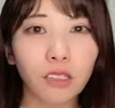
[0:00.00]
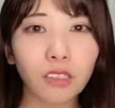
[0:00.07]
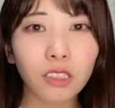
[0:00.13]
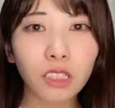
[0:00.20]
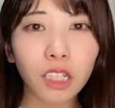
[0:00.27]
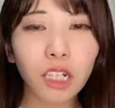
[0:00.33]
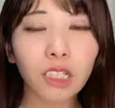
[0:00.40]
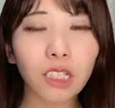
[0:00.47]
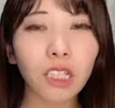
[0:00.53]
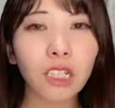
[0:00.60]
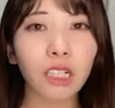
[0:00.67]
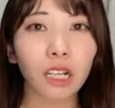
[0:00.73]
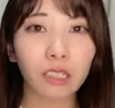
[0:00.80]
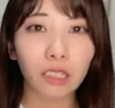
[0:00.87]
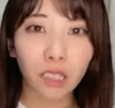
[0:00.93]
つなぎがな
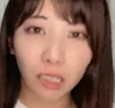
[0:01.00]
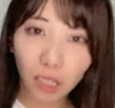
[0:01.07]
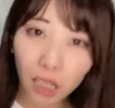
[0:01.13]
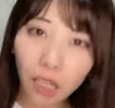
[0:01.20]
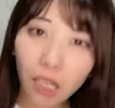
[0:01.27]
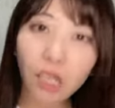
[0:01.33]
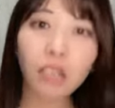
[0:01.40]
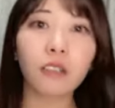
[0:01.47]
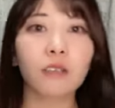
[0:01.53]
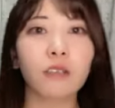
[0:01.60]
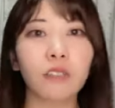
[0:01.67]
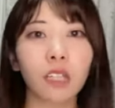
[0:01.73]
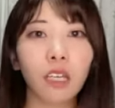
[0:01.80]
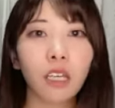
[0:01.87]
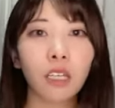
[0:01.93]
いからねね
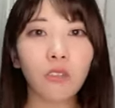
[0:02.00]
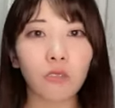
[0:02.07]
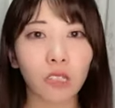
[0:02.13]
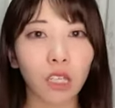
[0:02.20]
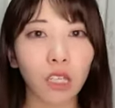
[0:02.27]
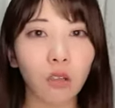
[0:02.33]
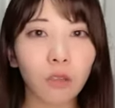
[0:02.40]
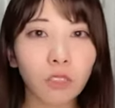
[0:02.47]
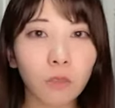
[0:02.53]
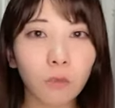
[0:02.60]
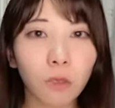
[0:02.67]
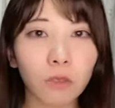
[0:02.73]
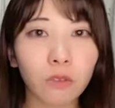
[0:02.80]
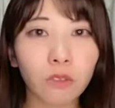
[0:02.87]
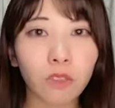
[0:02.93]
大変よねお
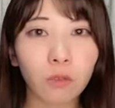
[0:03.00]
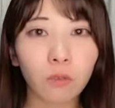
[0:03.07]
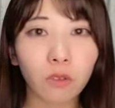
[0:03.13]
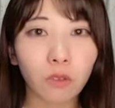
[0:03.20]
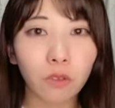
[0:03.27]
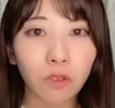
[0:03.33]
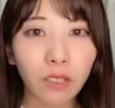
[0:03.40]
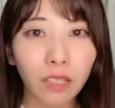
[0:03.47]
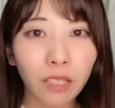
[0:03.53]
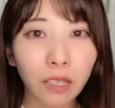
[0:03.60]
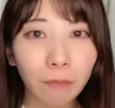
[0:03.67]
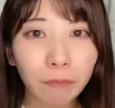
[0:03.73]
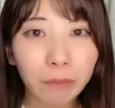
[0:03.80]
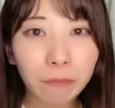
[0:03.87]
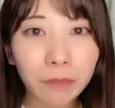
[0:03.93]
しゃべり打っても
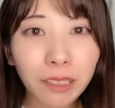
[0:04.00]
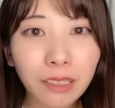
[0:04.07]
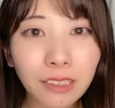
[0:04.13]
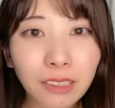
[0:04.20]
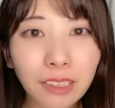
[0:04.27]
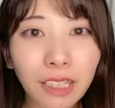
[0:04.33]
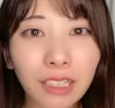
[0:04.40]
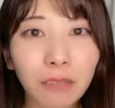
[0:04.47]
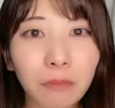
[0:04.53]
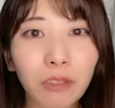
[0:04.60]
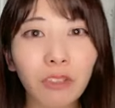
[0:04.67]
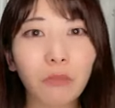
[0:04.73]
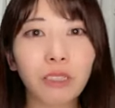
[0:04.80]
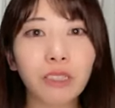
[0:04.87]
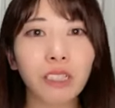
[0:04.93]
ベビースター
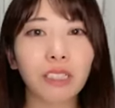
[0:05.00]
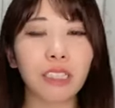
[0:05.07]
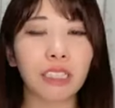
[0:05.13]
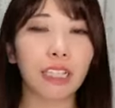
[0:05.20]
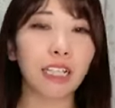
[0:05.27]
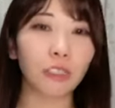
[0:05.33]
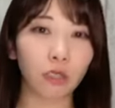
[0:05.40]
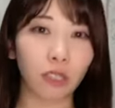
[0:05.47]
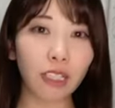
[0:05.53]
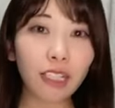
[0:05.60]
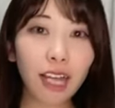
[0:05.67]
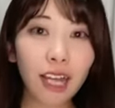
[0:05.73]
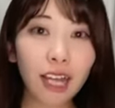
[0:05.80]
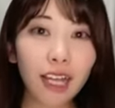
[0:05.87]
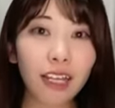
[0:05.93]
並みの短さねそれ
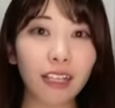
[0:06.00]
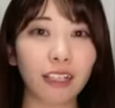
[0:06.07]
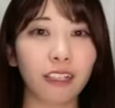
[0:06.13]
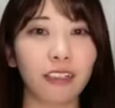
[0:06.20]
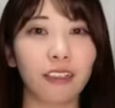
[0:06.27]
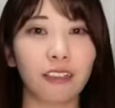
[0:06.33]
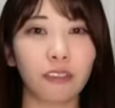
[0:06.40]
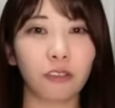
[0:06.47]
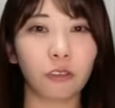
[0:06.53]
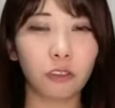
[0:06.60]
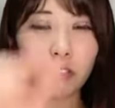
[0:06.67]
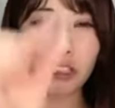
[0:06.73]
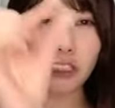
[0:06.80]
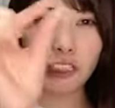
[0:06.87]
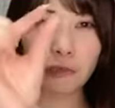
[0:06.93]
な
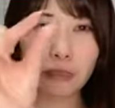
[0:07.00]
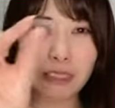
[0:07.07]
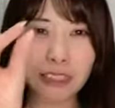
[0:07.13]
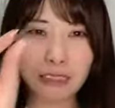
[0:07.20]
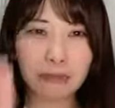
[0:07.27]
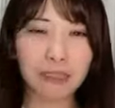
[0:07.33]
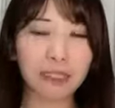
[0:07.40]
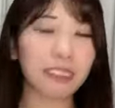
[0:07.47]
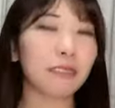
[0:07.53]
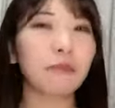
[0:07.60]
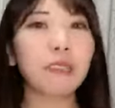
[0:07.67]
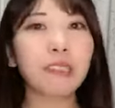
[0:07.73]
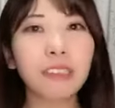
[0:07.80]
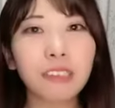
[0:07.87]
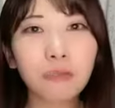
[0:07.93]
これちまちま
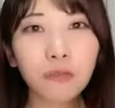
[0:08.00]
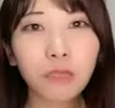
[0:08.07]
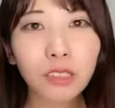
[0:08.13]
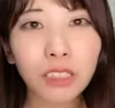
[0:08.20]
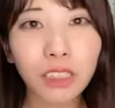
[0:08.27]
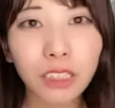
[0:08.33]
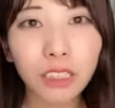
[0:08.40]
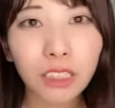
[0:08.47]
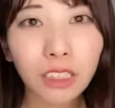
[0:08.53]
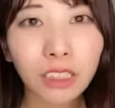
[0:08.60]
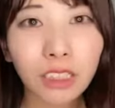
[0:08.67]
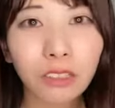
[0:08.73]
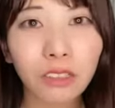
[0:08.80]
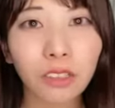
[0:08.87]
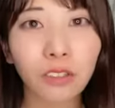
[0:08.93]
ちまちまちぎ
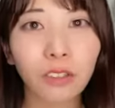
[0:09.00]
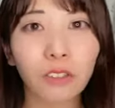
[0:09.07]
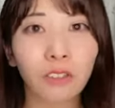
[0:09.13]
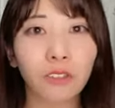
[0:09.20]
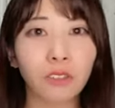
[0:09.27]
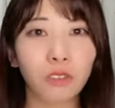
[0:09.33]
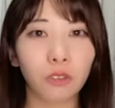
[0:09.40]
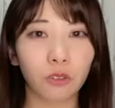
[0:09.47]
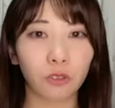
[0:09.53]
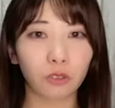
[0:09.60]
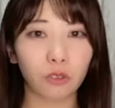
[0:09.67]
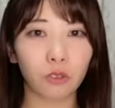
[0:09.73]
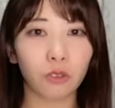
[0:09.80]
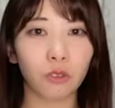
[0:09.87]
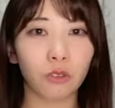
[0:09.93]
れちゃうのよそ
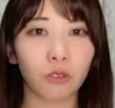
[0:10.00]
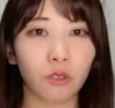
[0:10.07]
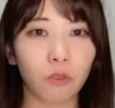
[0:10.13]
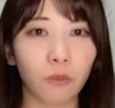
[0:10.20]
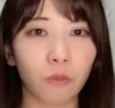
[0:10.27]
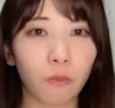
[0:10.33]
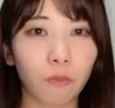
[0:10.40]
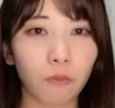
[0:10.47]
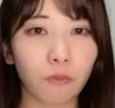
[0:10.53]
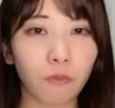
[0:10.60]
うそう